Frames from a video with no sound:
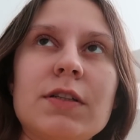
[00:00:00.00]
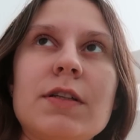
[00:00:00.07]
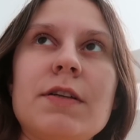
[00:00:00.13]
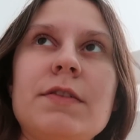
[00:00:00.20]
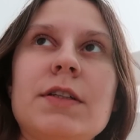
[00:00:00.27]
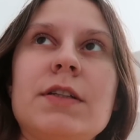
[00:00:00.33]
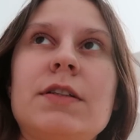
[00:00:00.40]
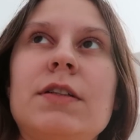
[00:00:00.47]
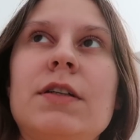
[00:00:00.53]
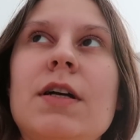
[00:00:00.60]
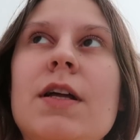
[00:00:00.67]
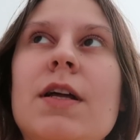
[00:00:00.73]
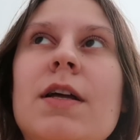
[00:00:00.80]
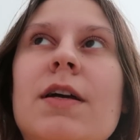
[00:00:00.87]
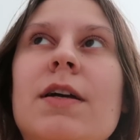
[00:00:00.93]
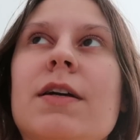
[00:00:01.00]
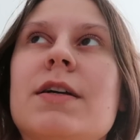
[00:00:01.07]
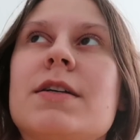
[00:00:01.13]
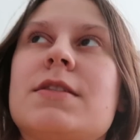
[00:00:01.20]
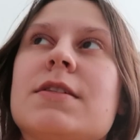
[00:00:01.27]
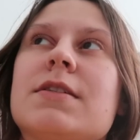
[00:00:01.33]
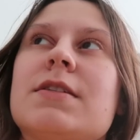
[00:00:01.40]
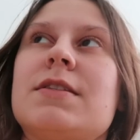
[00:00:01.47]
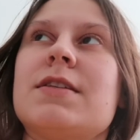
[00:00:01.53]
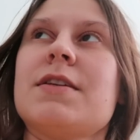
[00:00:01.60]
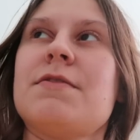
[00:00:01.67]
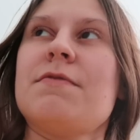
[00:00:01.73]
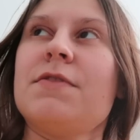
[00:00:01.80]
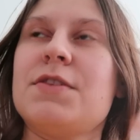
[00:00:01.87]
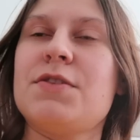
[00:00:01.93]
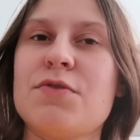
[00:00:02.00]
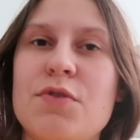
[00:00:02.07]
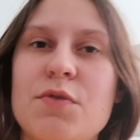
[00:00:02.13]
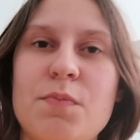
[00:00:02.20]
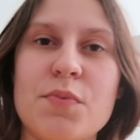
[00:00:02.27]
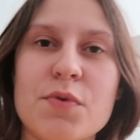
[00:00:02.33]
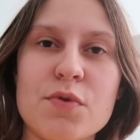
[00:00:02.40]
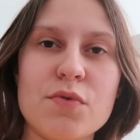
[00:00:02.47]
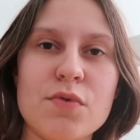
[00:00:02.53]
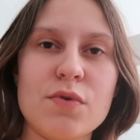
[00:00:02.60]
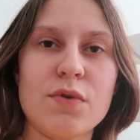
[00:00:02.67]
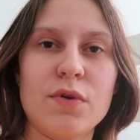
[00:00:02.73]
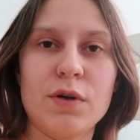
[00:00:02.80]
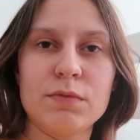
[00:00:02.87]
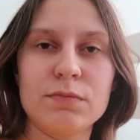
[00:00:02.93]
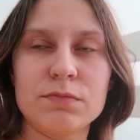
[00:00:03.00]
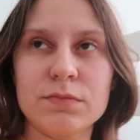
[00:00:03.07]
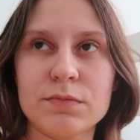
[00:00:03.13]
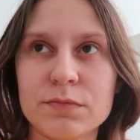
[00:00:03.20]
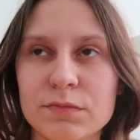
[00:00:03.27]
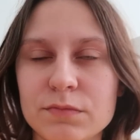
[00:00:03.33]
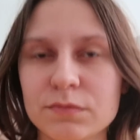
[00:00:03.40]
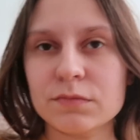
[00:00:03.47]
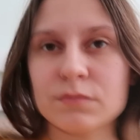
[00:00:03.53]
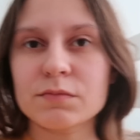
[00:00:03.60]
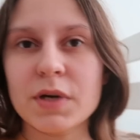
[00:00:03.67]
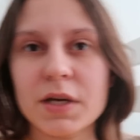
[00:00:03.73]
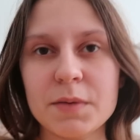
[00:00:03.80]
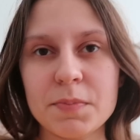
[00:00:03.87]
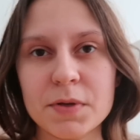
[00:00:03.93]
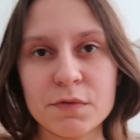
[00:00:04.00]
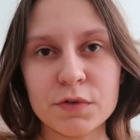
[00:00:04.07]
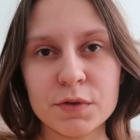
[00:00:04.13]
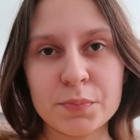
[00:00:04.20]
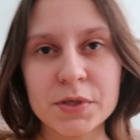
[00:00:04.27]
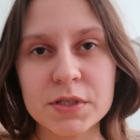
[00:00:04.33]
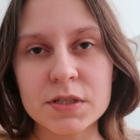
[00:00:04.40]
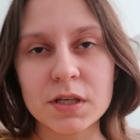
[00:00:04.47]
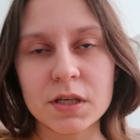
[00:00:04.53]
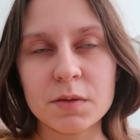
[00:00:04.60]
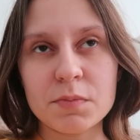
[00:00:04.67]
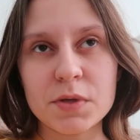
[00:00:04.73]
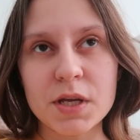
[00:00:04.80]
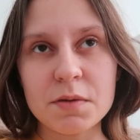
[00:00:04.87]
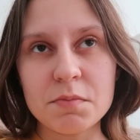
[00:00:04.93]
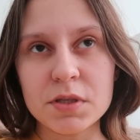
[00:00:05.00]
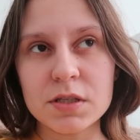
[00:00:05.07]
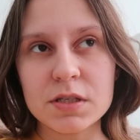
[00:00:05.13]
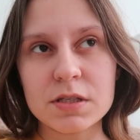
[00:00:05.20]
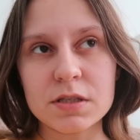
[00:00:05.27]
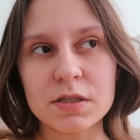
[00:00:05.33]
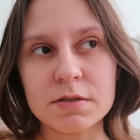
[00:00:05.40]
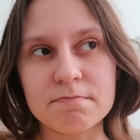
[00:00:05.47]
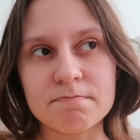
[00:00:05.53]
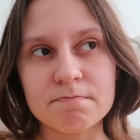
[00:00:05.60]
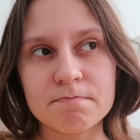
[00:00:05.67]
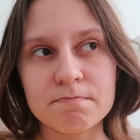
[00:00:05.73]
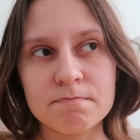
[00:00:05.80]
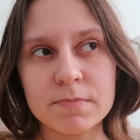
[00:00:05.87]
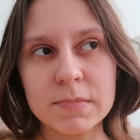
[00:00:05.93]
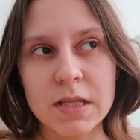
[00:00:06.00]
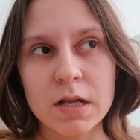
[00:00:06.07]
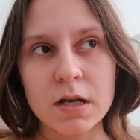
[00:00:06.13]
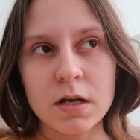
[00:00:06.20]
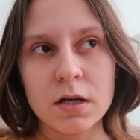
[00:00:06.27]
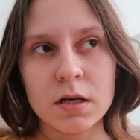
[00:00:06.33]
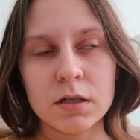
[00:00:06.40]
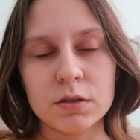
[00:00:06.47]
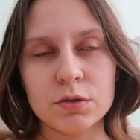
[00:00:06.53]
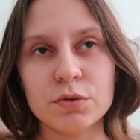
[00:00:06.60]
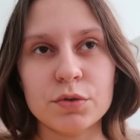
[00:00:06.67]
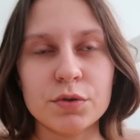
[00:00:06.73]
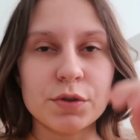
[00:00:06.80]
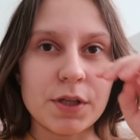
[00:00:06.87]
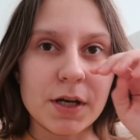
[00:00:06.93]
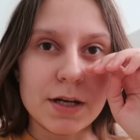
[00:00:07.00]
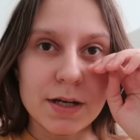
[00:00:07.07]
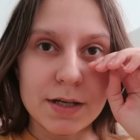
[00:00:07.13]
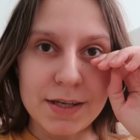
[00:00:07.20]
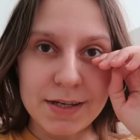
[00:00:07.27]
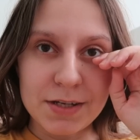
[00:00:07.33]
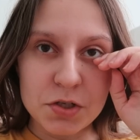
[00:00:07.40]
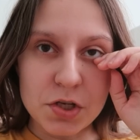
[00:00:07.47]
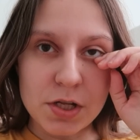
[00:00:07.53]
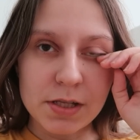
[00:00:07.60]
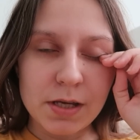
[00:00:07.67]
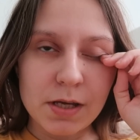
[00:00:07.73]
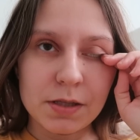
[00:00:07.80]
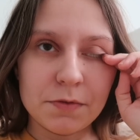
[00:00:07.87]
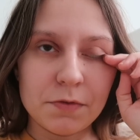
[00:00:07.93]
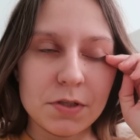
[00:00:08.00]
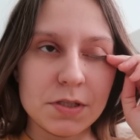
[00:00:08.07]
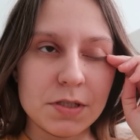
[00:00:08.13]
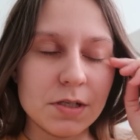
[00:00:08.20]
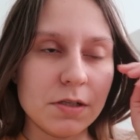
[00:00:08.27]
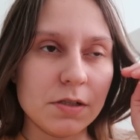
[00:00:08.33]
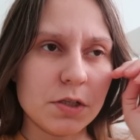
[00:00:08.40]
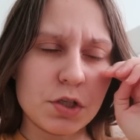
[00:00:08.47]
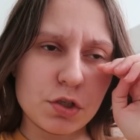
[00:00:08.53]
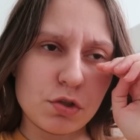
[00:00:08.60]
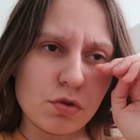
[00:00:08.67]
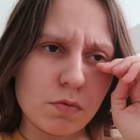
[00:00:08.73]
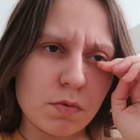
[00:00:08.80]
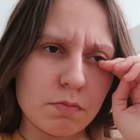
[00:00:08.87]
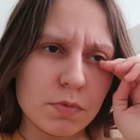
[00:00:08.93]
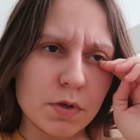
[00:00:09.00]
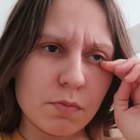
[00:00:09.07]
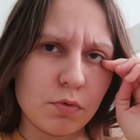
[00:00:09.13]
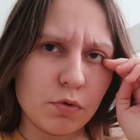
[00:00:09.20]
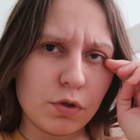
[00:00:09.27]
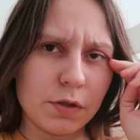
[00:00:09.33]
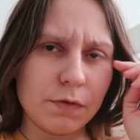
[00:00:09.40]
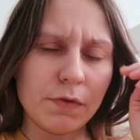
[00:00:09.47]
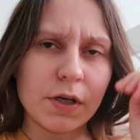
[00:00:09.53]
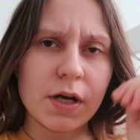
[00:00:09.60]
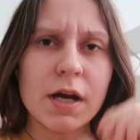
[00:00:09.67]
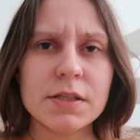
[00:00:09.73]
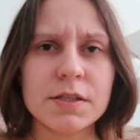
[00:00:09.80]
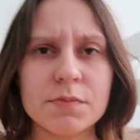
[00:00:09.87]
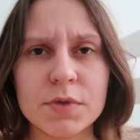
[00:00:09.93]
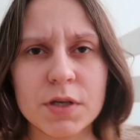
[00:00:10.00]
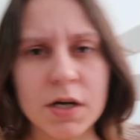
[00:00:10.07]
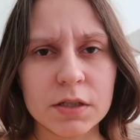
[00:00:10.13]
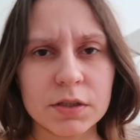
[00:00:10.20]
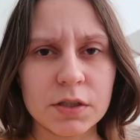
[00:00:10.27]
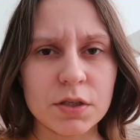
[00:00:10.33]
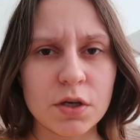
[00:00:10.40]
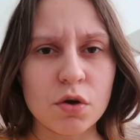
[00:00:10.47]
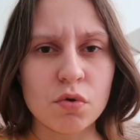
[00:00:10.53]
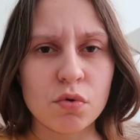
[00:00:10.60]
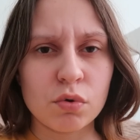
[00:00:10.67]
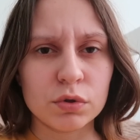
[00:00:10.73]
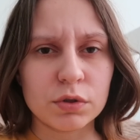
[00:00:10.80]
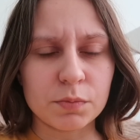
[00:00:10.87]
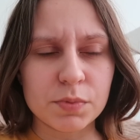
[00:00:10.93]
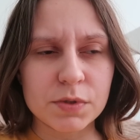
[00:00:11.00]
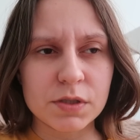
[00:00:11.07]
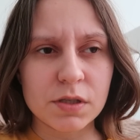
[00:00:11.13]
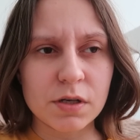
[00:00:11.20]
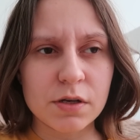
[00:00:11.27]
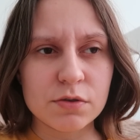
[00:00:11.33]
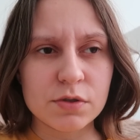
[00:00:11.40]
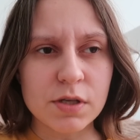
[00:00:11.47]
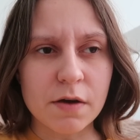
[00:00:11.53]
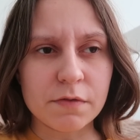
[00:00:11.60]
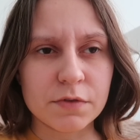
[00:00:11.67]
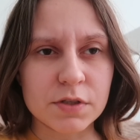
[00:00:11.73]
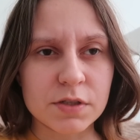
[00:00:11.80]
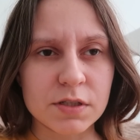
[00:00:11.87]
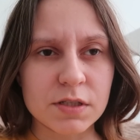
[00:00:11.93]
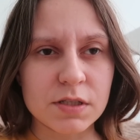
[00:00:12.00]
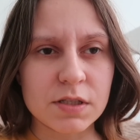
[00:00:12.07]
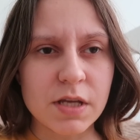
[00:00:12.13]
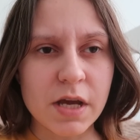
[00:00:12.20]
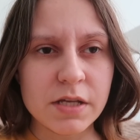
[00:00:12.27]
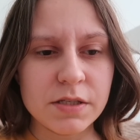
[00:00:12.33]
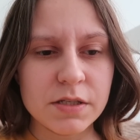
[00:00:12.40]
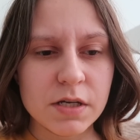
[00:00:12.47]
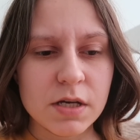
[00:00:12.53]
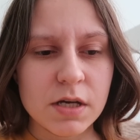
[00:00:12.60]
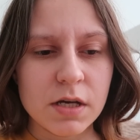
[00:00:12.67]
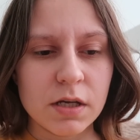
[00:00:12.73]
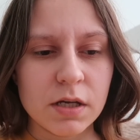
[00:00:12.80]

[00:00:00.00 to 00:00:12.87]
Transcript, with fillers: Лови хотела снять видео про Ой. мои первые признаки беременности. Но так как я лежала, я этого не делала. Сейчас Тёма меня будет отвлекать, и мне как-то неохота. Постараюсь завтра заснять.